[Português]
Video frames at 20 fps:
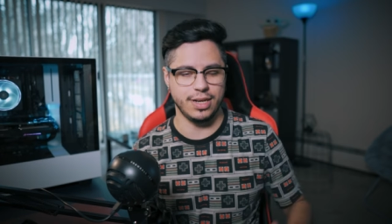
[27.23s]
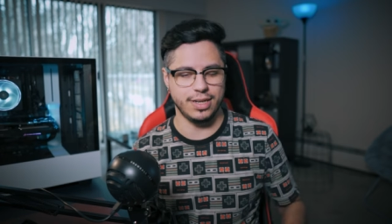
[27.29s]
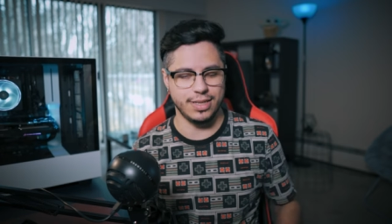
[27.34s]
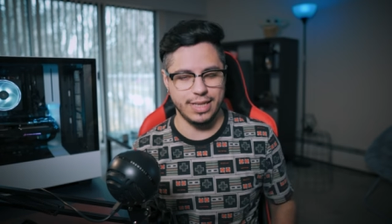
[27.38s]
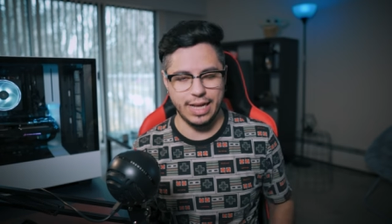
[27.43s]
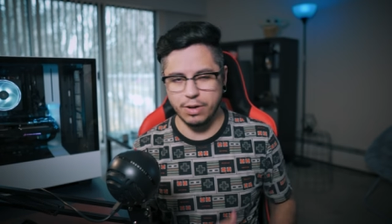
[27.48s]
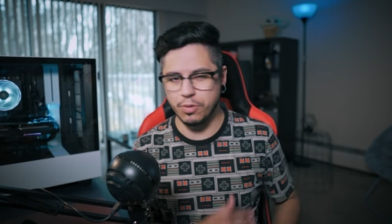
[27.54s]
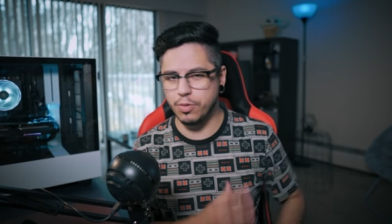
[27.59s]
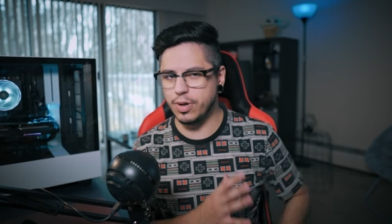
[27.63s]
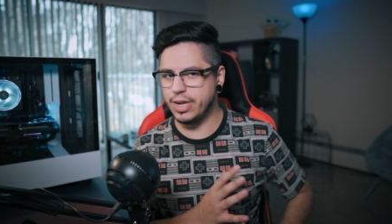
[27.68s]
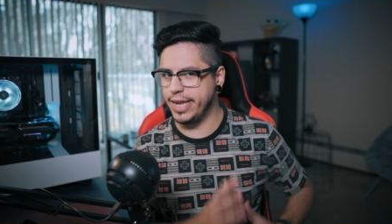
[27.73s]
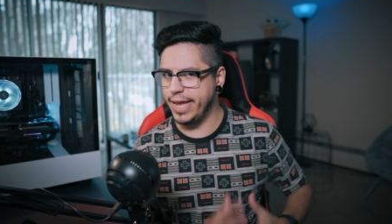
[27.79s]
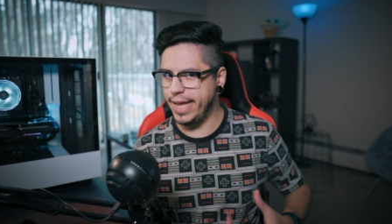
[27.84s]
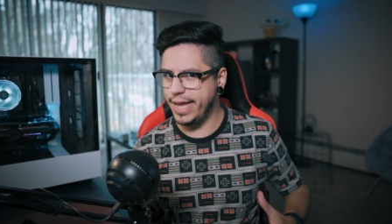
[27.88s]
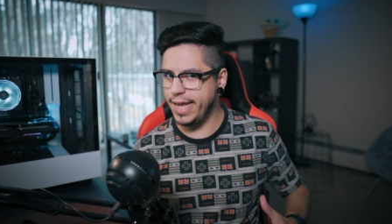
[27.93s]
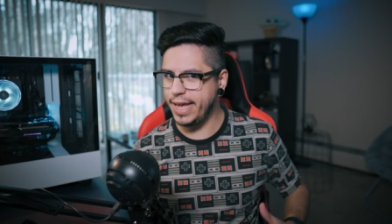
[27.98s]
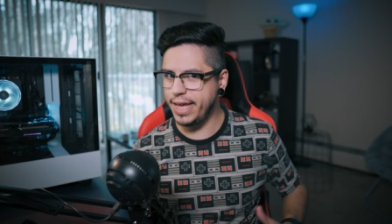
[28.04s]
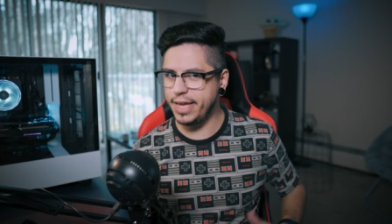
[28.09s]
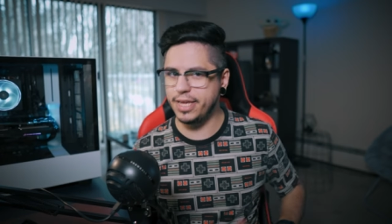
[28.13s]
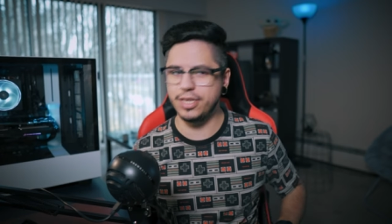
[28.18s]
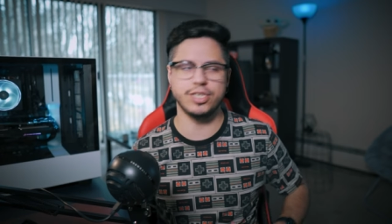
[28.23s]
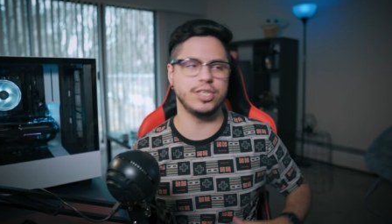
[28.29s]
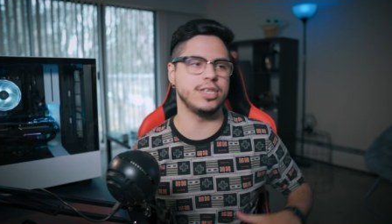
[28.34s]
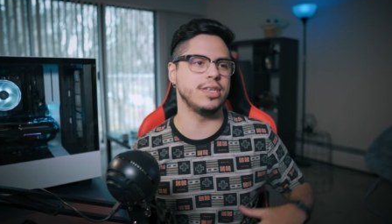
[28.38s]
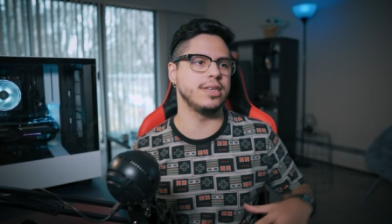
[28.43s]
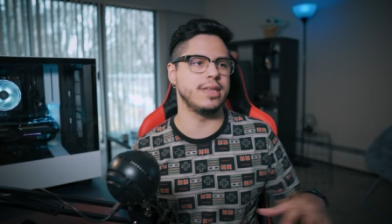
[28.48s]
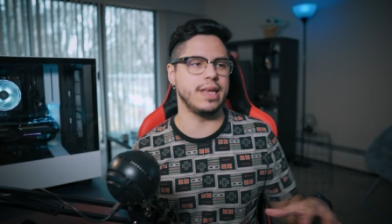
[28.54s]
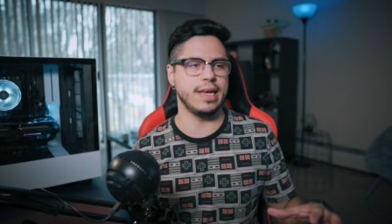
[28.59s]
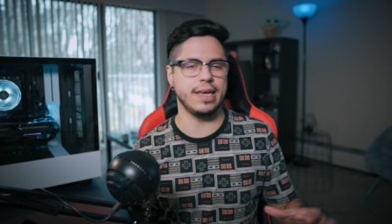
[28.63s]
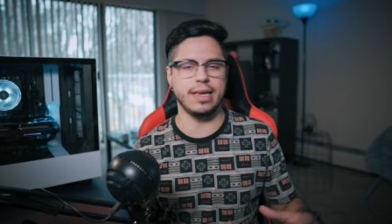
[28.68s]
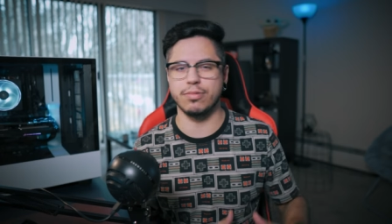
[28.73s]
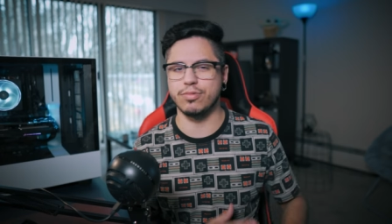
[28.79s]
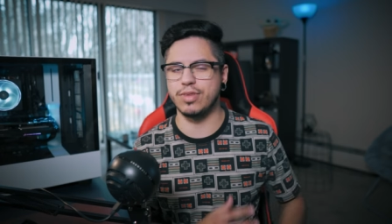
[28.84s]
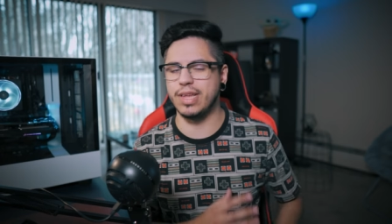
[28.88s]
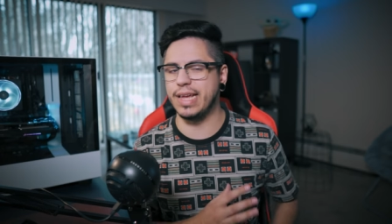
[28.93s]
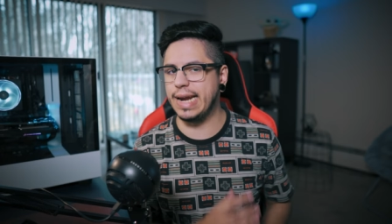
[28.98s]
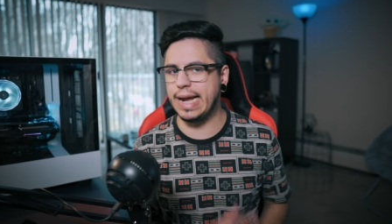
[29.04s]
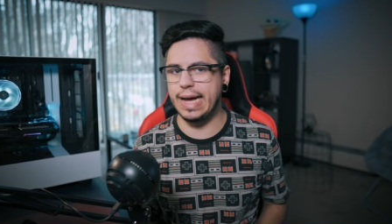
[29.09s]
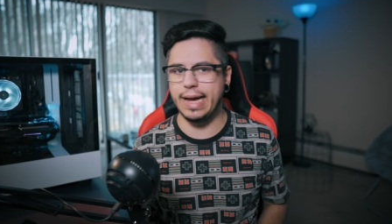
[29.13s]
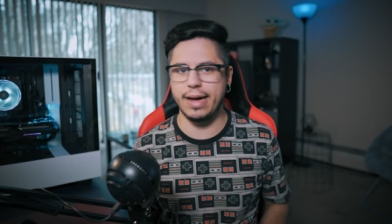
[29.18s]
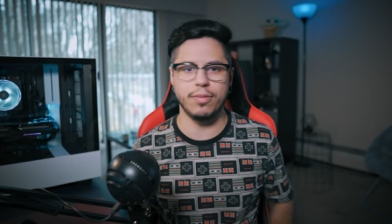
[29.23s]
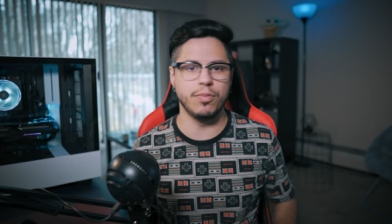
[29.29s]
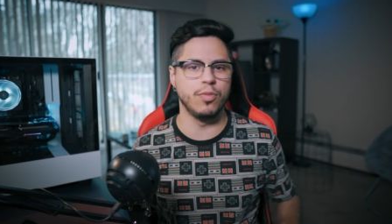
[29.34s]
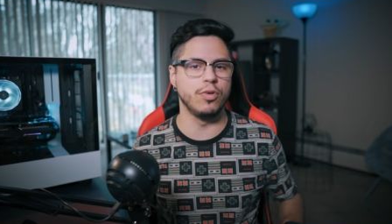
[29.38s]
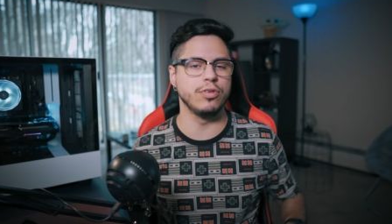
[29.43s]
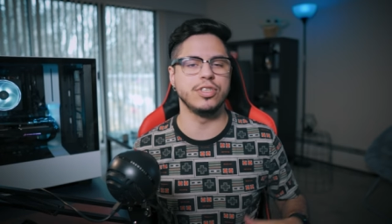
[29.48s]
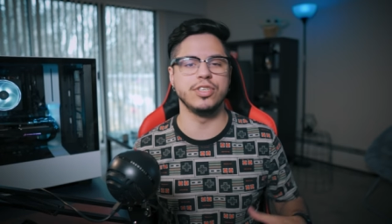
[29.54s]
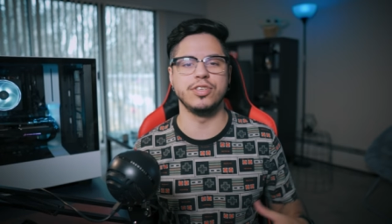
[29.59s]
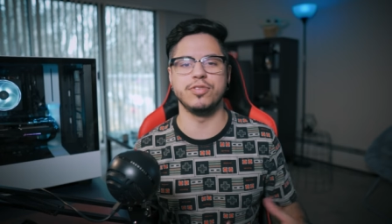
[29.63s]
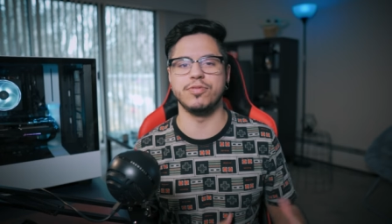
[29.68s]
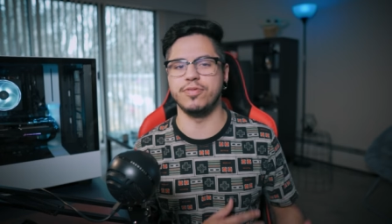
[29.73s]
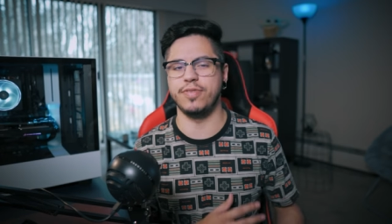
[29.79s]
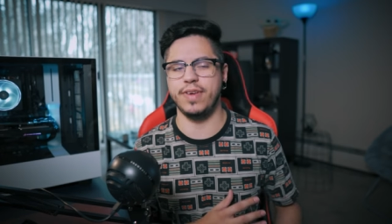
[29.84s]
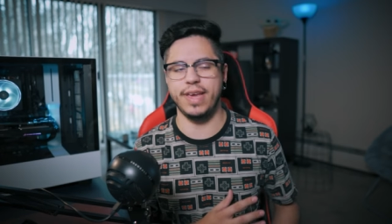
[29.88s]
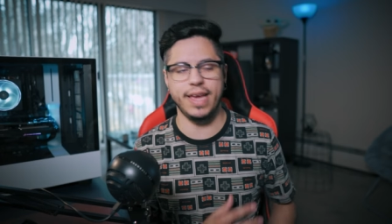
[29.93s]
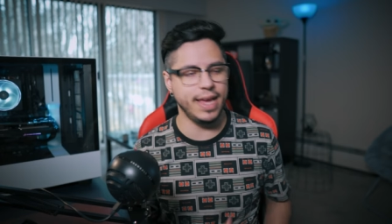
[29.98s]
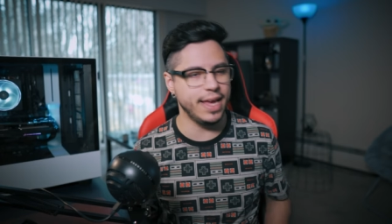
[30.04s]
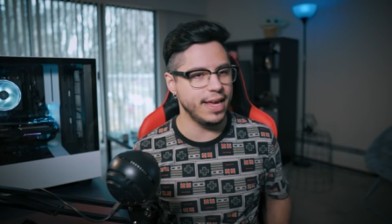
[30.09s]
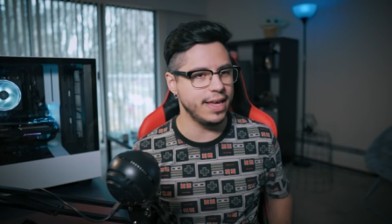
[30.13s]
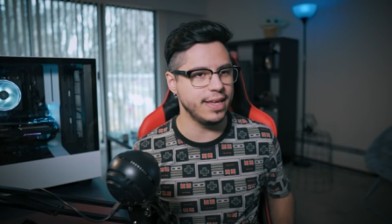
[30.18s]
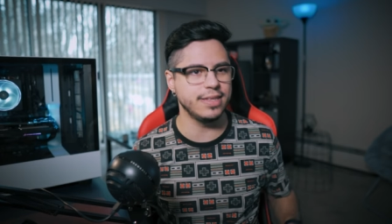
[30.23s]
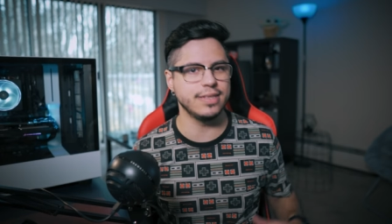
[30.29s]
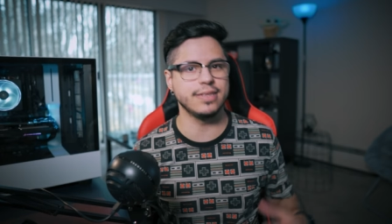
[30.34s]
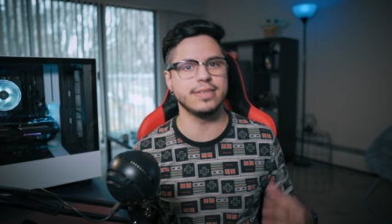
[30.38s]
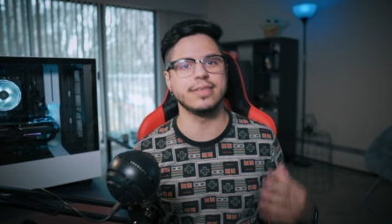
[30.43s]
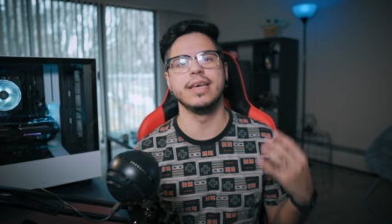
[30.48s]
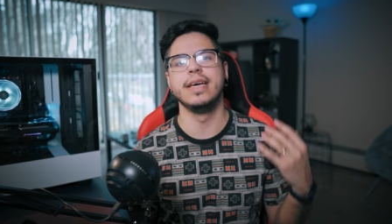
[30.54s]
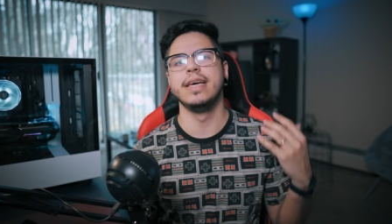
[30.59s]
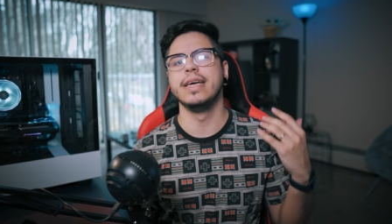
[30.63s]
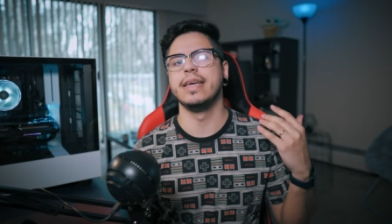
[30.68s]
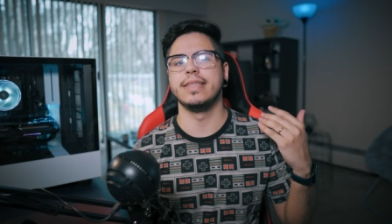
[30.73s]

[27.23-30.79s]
Lidar com o cliente, tem que alterar um monte de vezes,